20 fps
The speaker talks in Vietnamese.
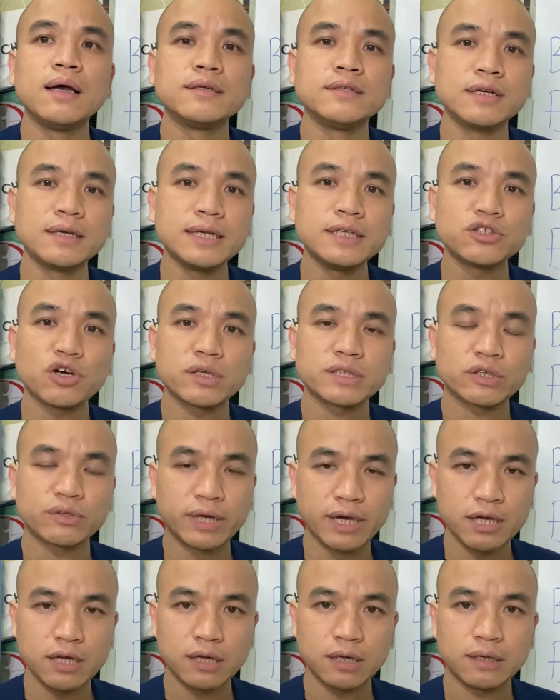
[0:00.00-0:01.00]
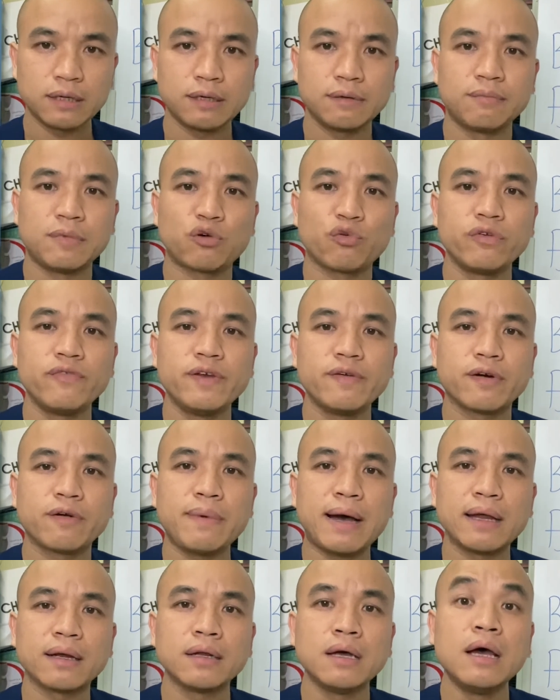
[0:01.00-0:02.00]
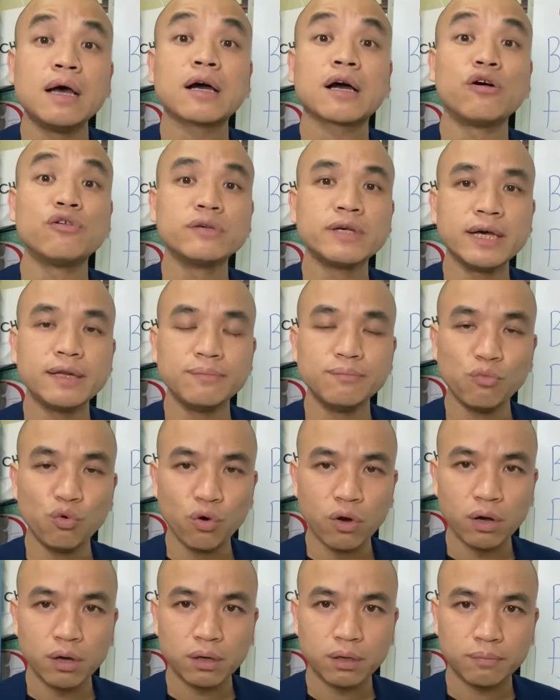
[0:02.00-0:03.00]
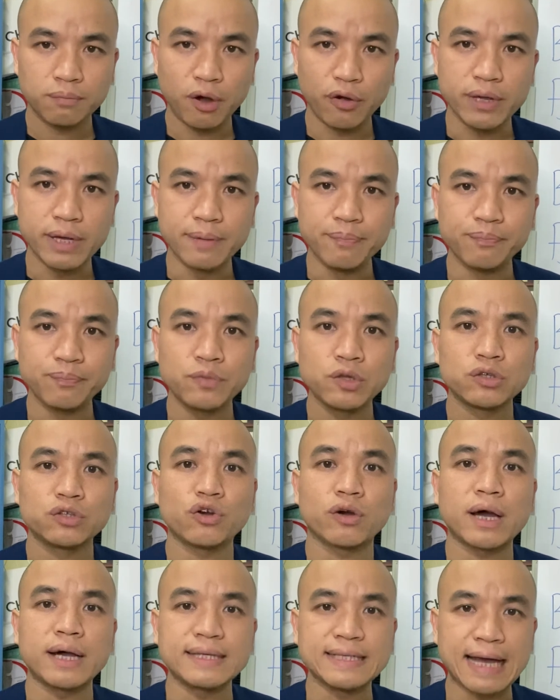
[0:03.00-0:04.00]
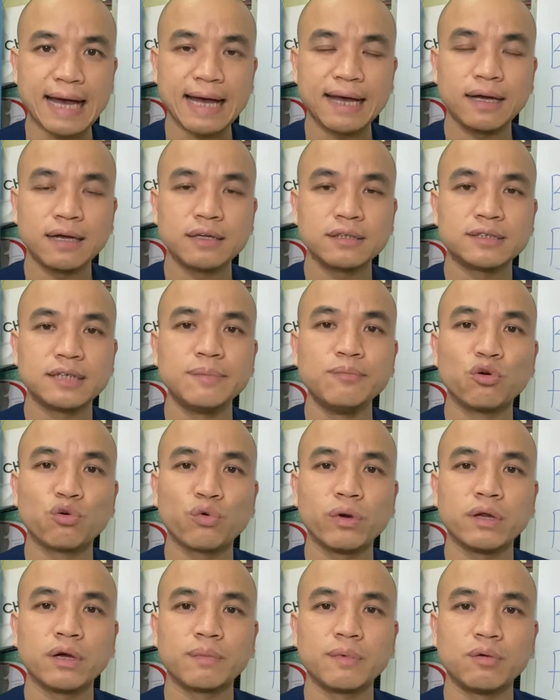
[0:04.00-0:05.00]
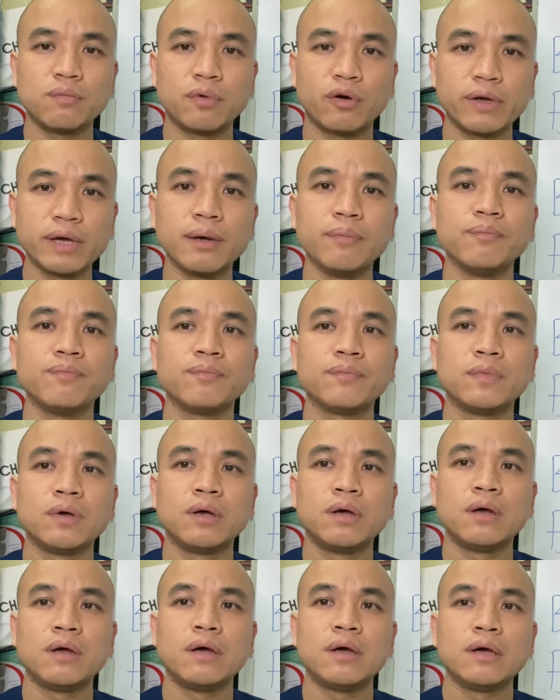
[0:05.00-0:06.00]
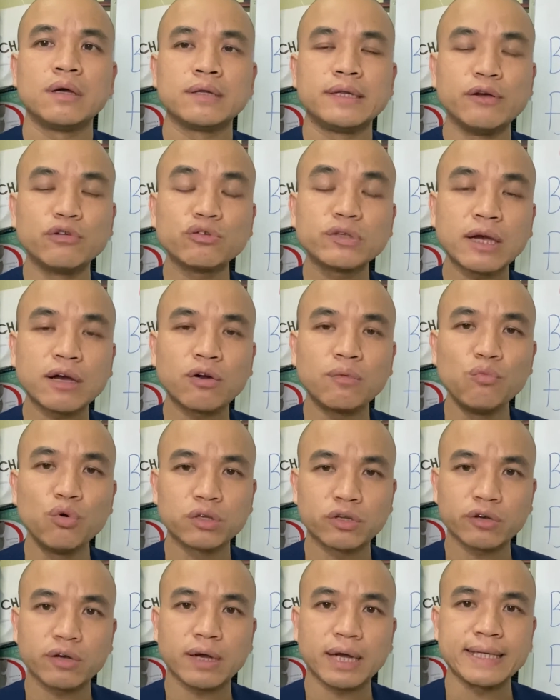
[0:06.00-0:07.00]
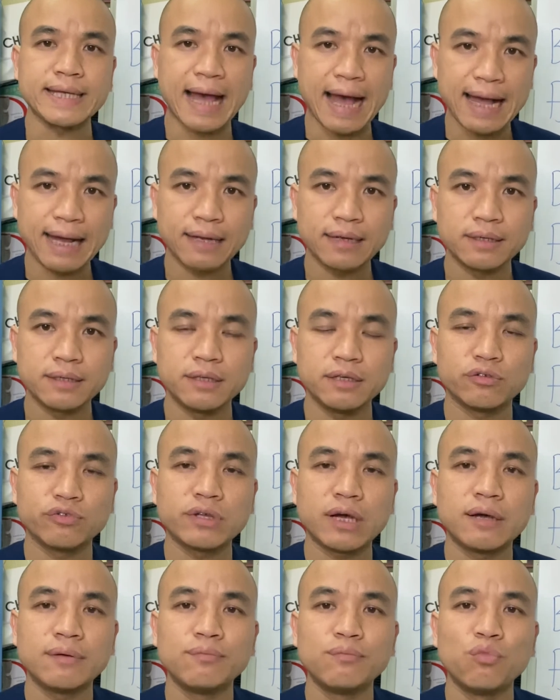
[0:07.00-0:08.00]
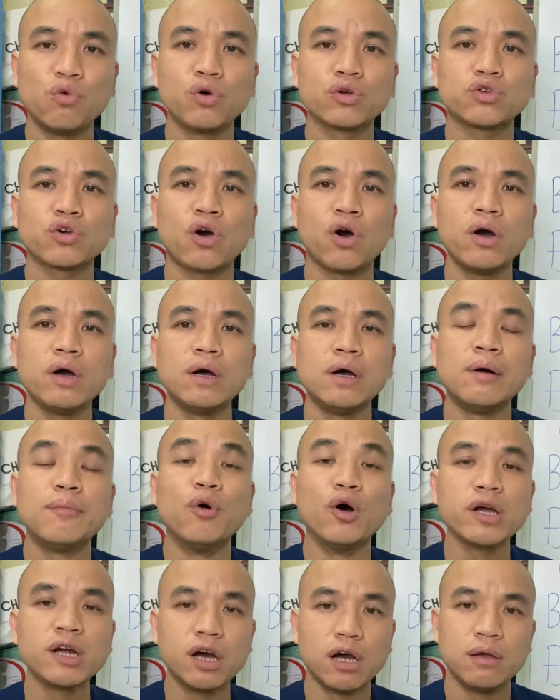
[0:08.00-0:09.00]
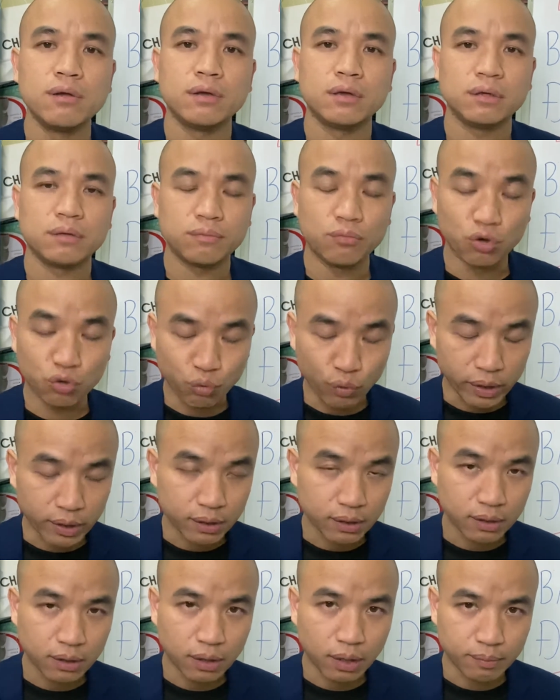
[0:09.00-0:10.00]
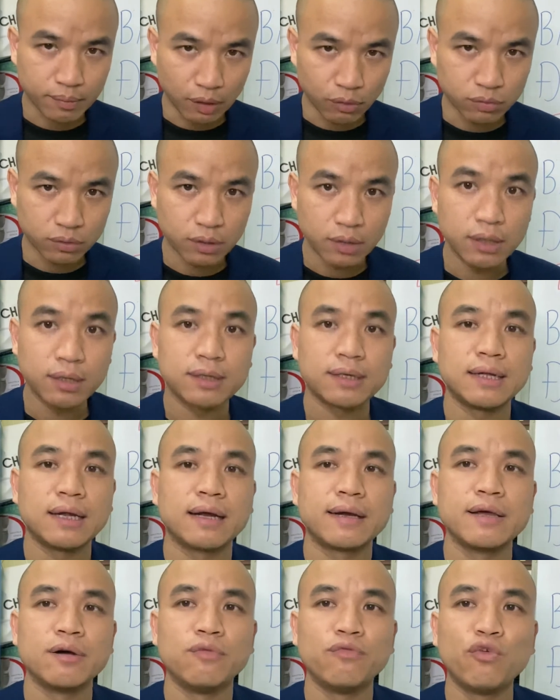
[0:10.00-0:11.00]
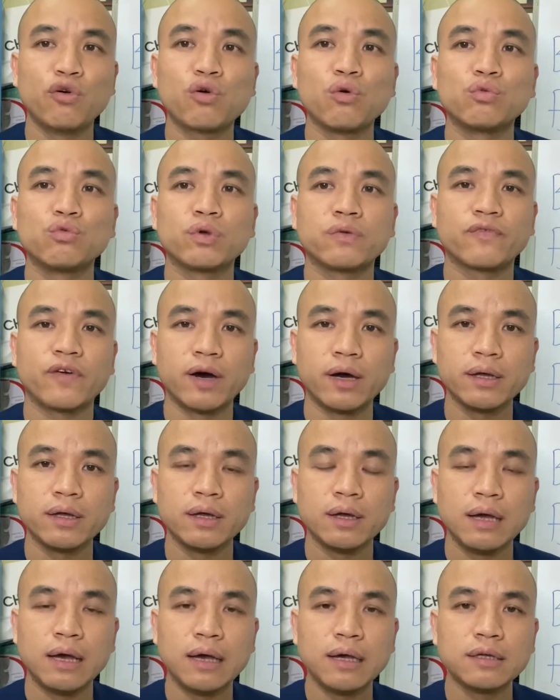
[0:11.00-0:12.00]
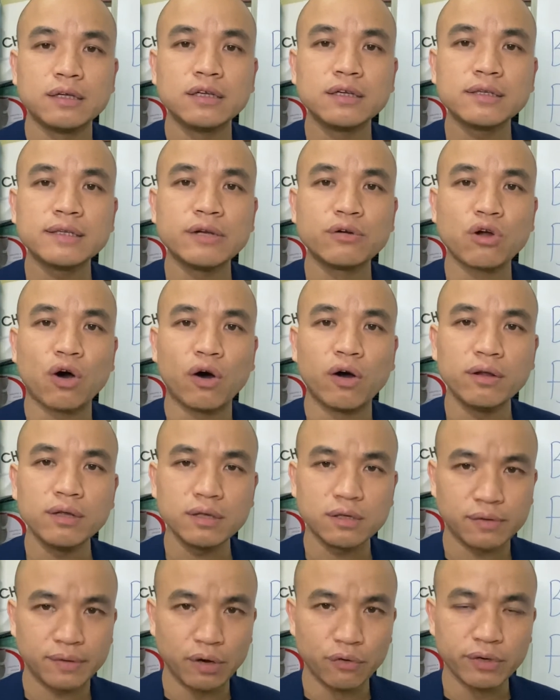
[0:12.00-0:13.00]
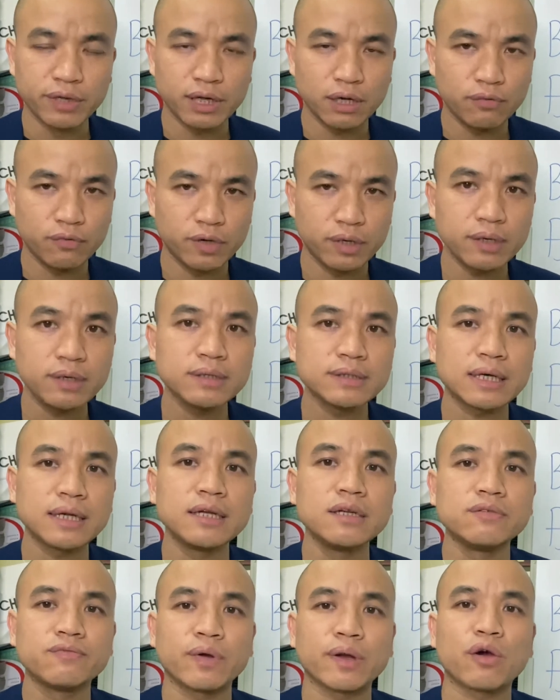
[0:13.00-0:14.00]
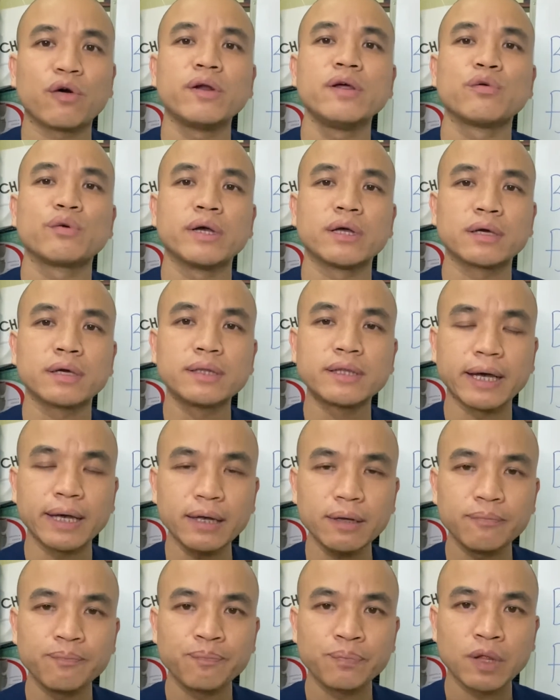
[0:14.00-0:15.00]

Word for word: những lý do sau đây mà quý vị và các bạn không nên mua bảo hiểm cho cả nhà trên một quyển hợp đồng bảo hiểm nếu chúng ta có mua cho cả nhà thì chúng ta mua cho mỗi người một quyển hợp đồng thì là điều vô cùng tuyệt vời nhưng điều đó thì đồng nghĩa với gia đình phải có điều kiện kinh tế